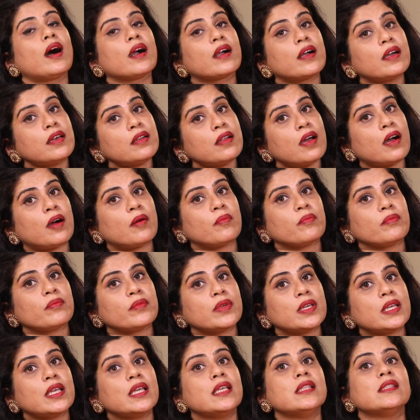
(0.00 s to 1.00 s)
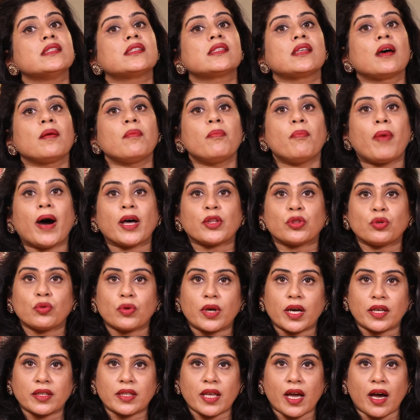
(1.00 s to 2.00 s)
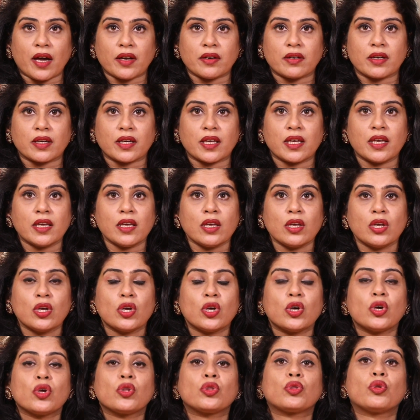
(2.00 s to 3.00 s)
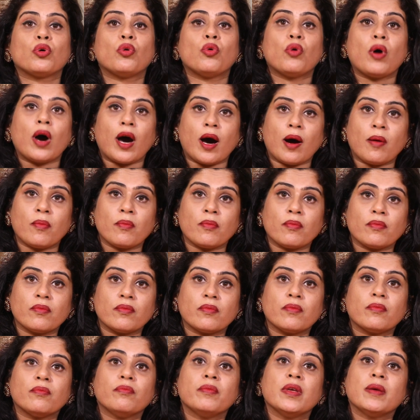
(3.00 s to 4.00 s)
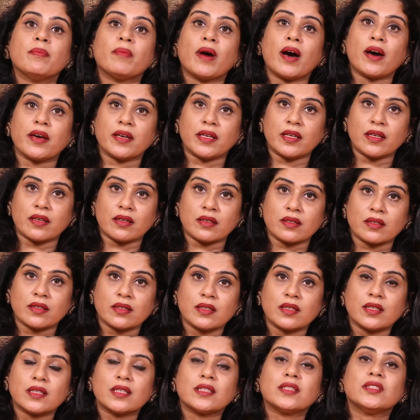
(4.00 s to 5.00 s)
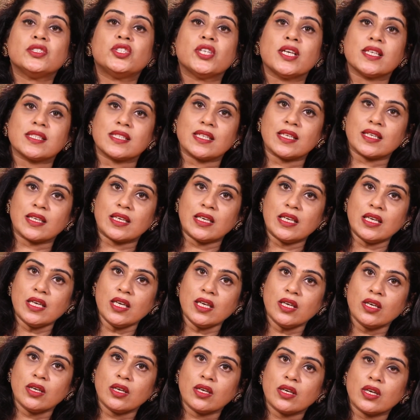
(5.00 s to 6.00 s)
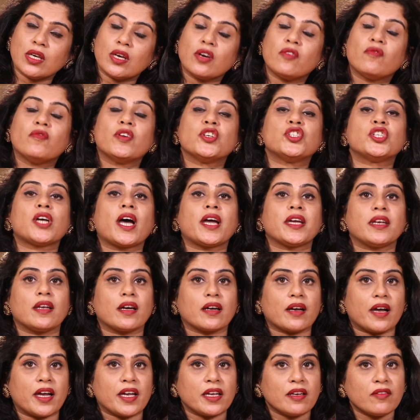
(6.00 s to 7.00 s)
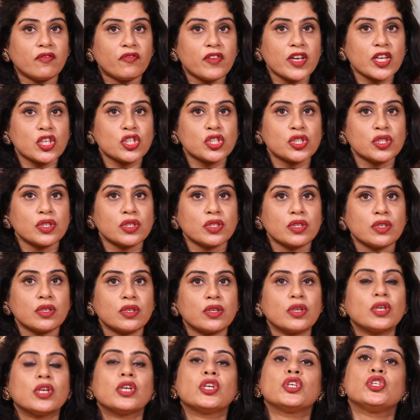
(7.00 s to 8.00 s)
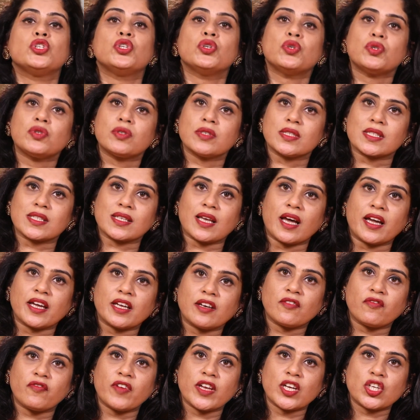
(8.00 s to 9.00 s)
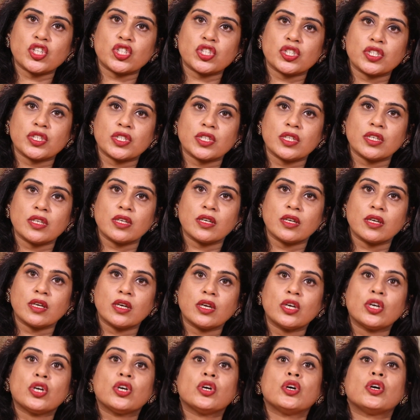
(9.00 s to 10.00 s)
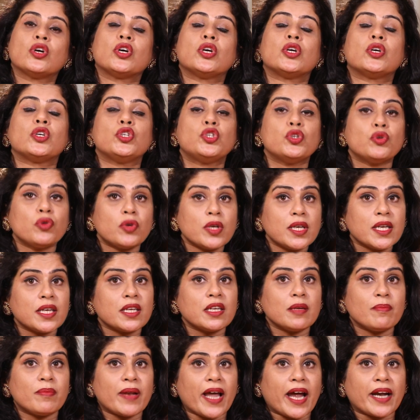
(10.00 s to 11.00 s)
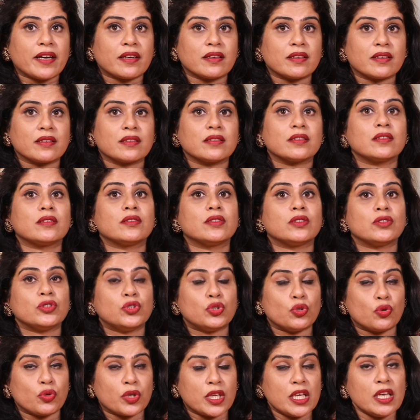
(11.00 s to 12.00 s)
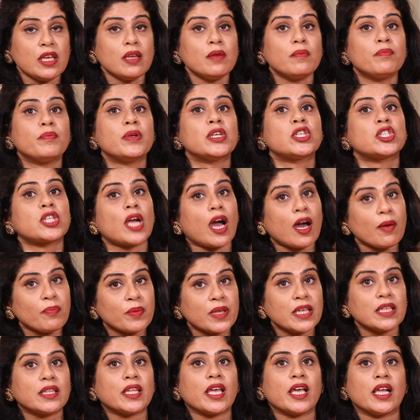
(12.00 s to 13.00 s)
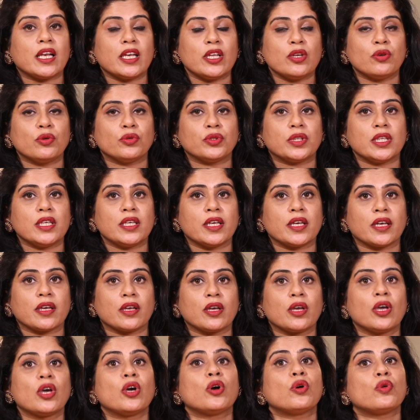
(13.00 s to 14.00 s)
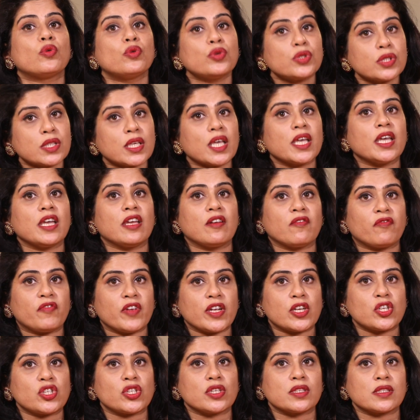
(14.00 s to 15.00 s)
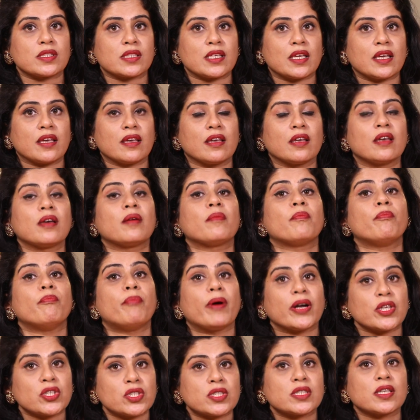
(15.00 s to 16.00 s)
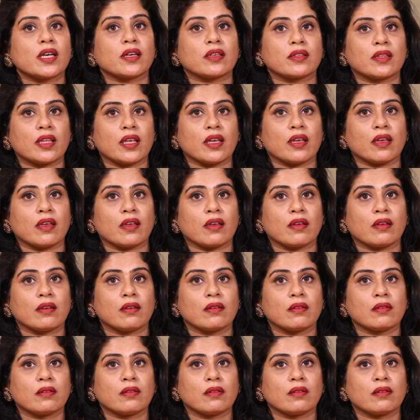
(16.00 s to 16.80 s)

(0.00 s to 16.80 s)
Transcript: अगर हम इन सब बातों का ध्यान रखें तो हम बीमारियां जैसे कि वजाइना का इन्फेक्शन यूट्रस का इन्फेक्शन यूरिनरी ब्लैडर जो कि पेशाब की थैली होती है उसके इन्फेक्शन से बच सकते हैं